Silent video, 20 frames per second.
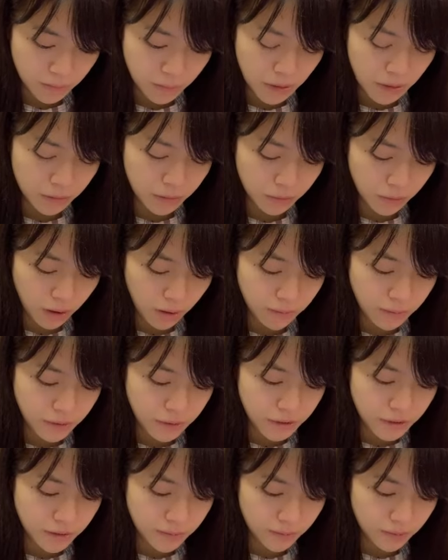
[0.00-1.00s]
まああと歌
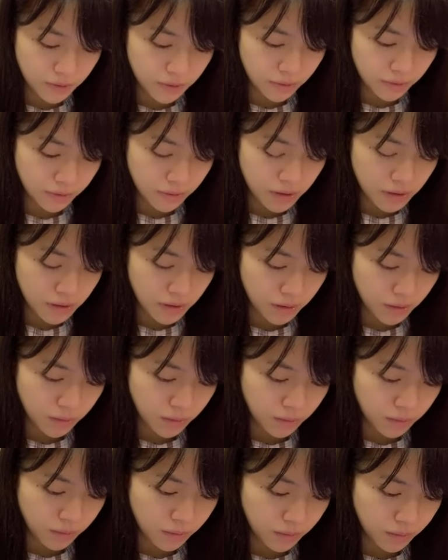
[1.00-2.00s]
舞吉もそうですけ
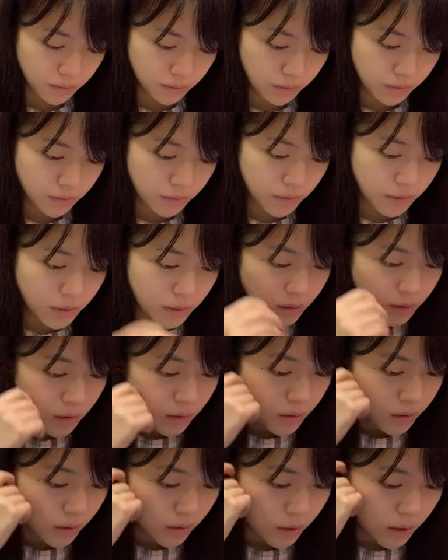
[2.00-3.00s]
ど
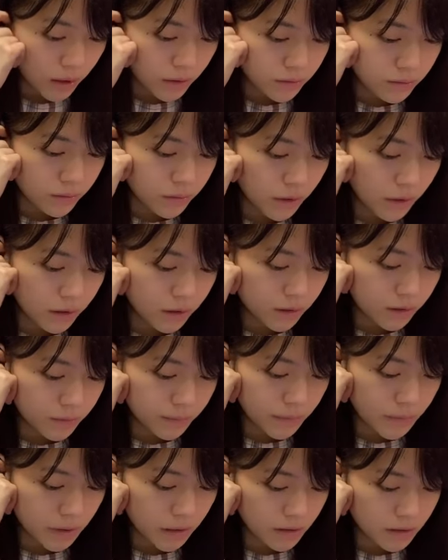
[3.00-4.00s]
あとなんか
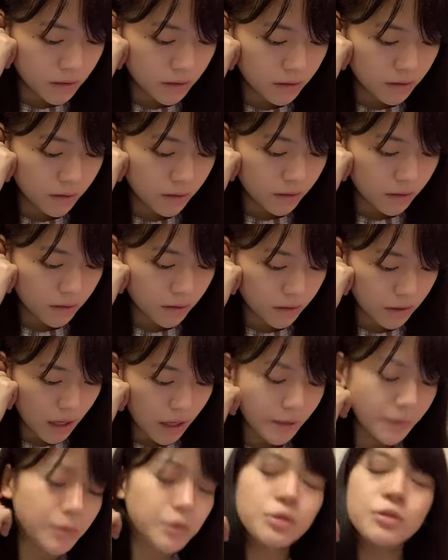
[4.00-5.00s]
皆さんなんか
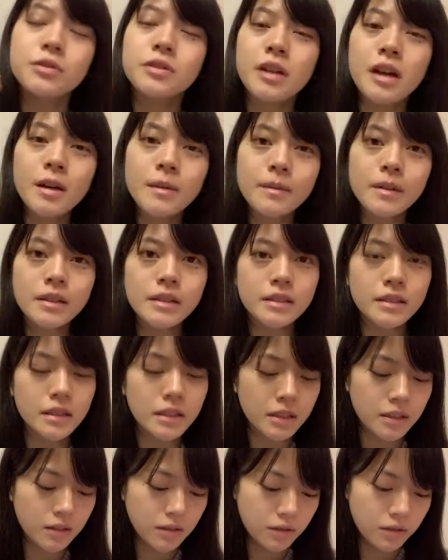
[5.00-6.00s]
あでもそう
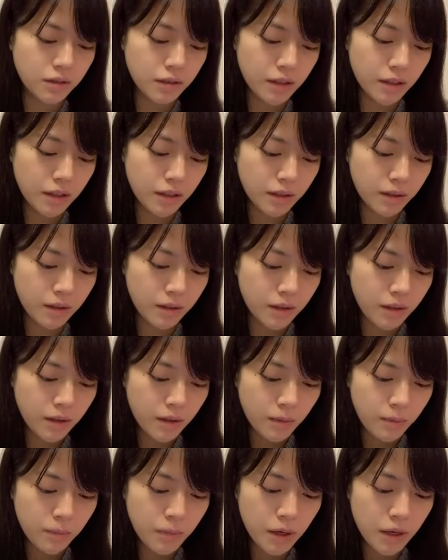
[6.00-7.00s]
シャーマンキングのね
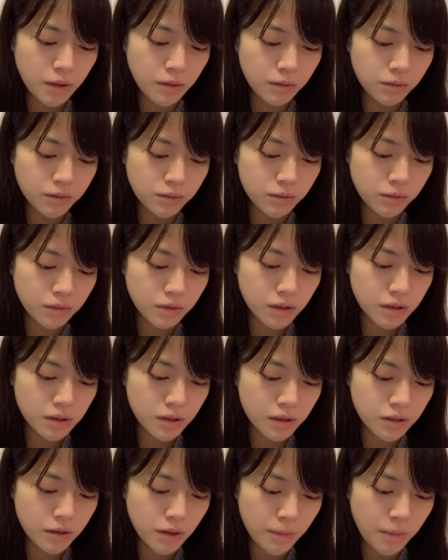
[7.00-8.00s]
パイロンと同
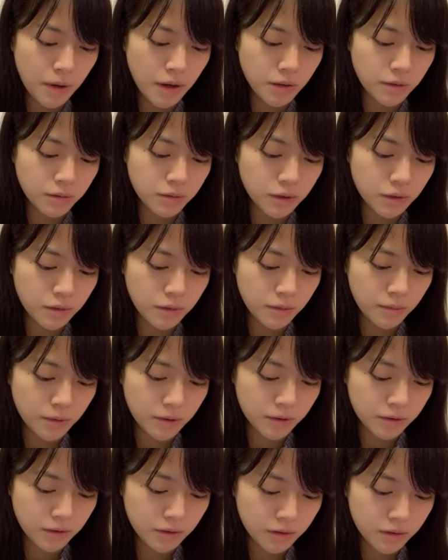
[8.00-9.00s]
じ誕生あパイロンだよね
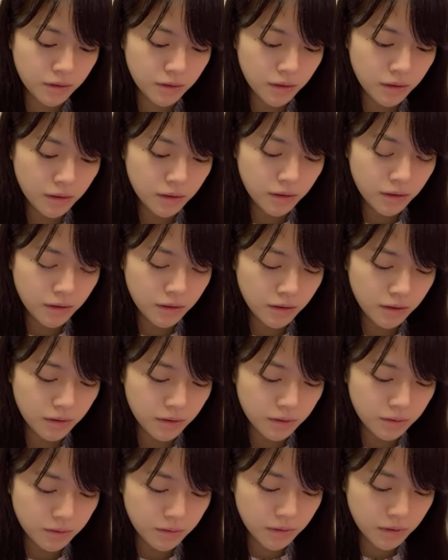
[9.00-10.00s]
味方合っ
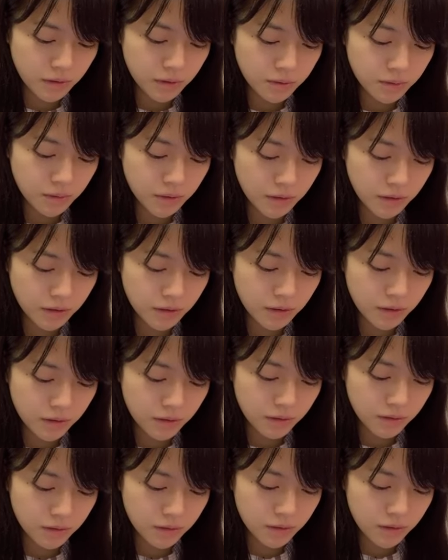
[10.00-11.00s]
てるなんか不安になってき
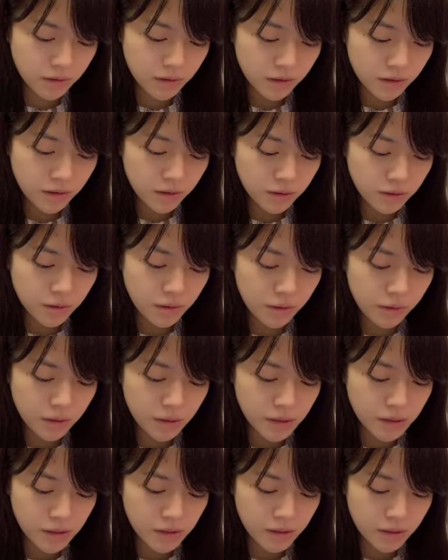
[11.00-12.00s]
たそれ
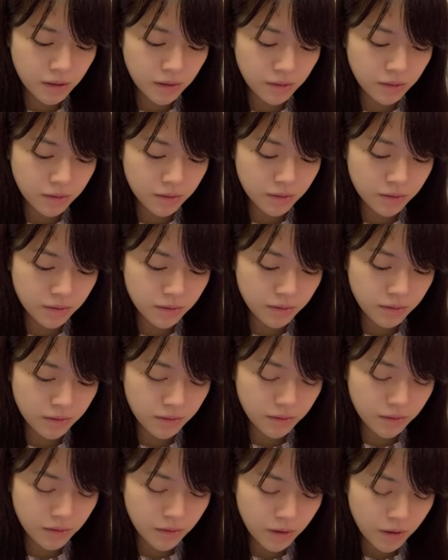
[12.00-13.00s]
は知ってる
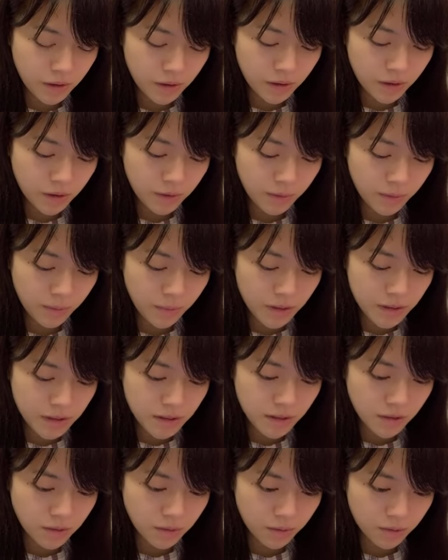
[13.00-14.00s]
でも
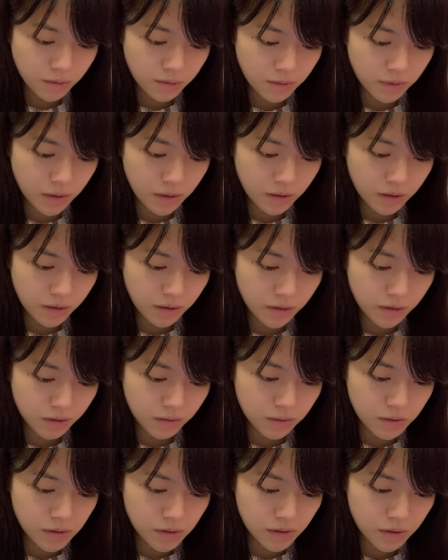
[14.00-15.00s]
マジでそのぐらいか
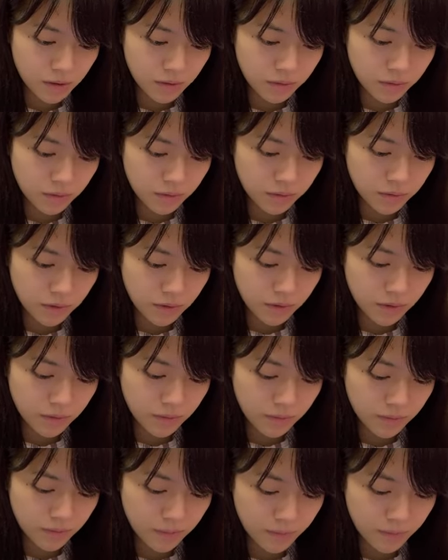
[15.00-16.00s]
なと知ってるのって